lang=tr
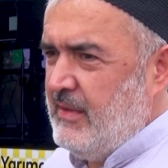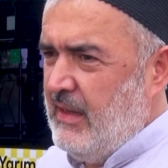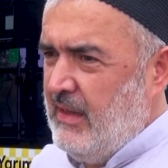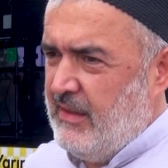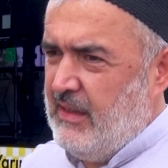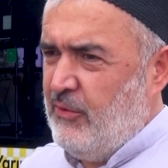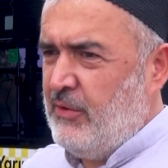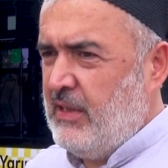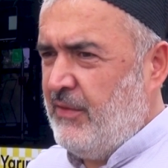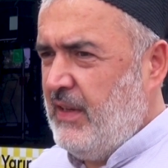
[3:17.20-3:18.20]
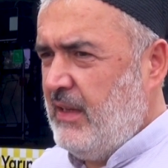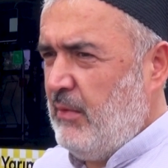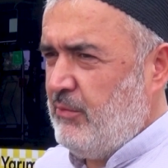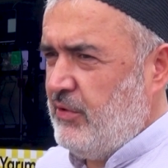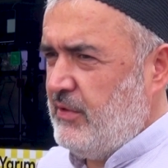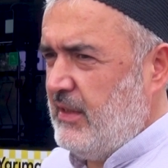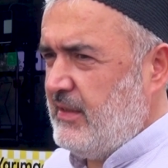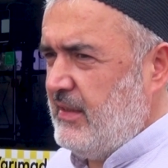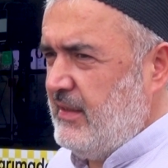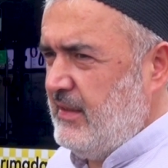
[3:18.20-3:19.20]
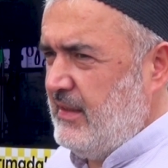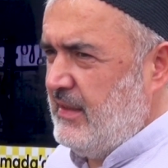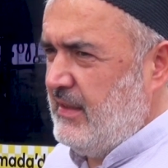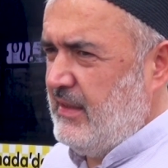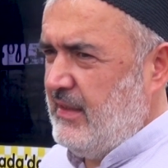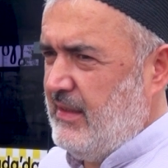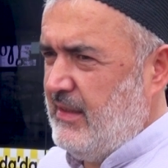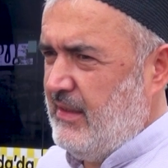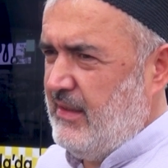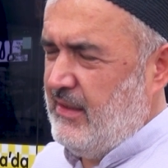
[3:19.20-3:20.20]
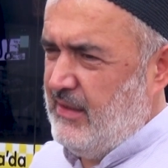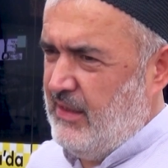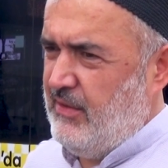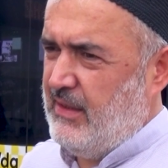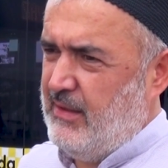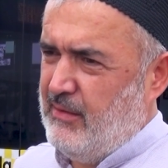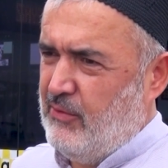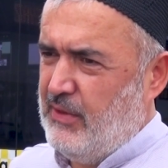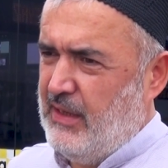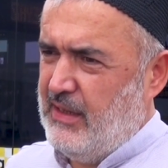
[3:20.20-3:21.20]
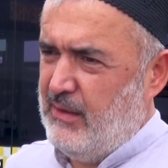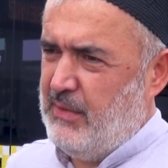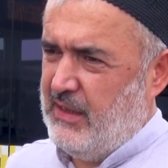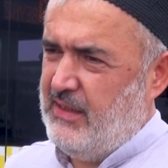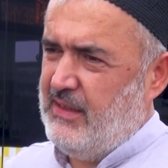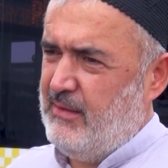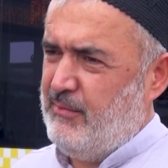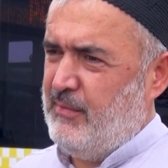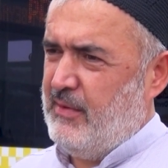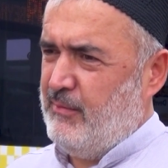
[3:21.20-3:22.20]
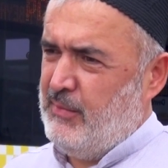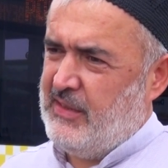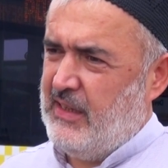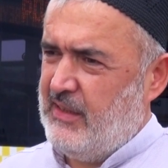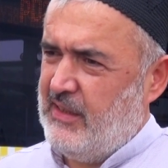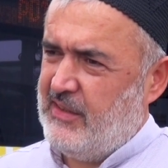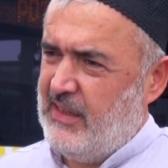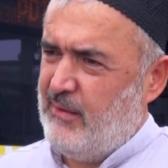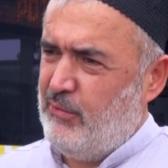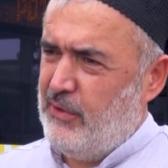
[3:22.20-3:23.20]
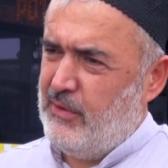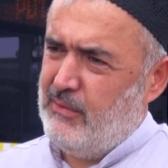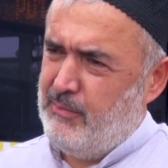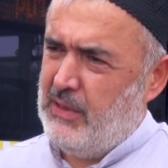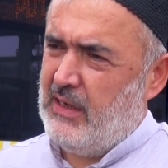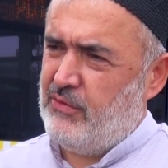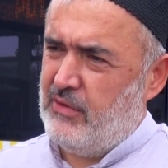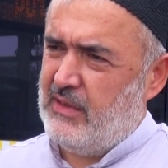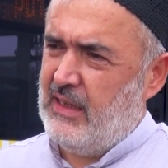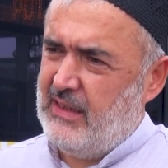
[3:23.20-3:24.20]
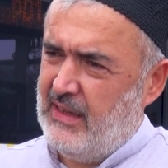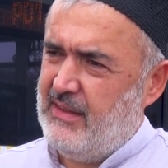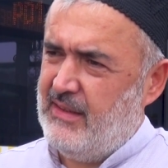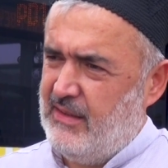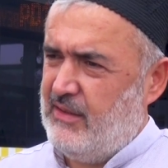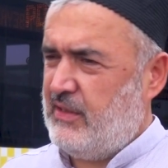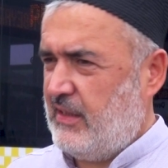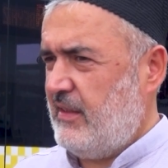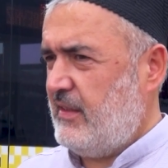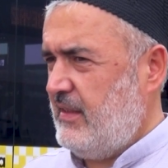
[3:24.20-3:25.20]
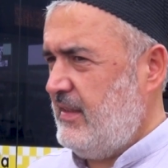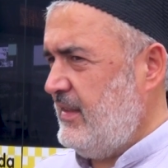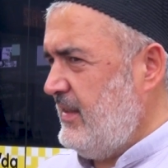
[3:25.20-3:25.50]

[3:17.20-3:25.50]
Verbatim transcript: En azından o trafiğe girmemiş olacağız. Baya yoğun oluyor kapalı evet, çarşının etrafı. girmek bir saat iki saate buluyor. Park sorunu zaten sıkıntı.